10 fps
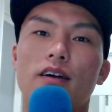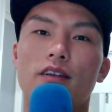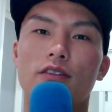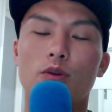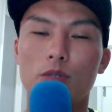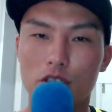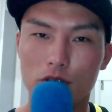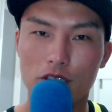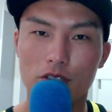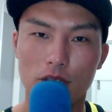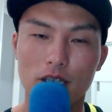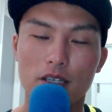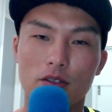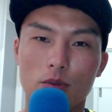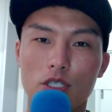伸びしろですよね。
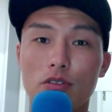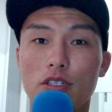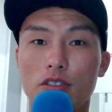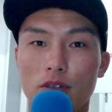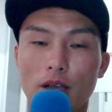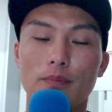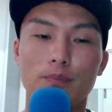伸びしろですよね。